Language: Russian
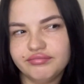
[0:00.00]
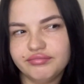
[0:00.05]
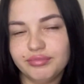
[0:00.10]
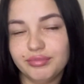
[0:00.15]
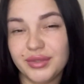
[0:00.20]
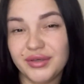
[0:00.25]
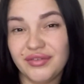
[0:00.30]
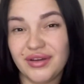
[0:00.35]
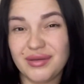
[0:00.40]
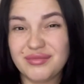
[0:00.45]

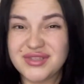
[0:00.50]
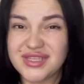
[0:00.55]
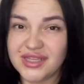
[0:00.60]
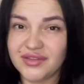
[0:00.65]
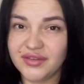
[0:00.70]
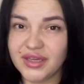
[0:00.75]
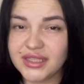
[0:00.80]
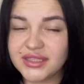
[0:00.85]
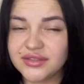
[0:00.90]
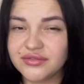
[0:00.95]
бы вам
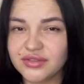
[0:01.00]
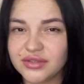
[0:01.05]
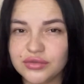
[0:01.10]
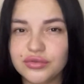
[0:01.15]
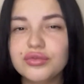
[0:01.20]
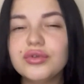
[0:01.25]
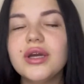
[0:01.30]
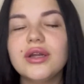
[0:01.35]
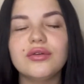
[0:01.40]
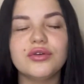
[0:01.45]
советовала.
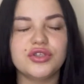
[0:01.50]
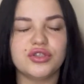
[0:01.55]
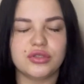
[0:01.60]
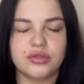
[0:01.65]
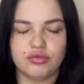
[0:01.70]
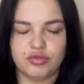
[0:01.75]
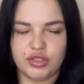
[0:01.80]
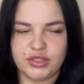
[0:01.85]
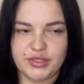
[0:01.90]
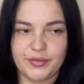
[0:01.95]
Ну, короче,
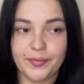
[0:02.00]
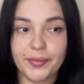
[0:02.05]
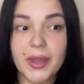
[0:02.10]
слушайте.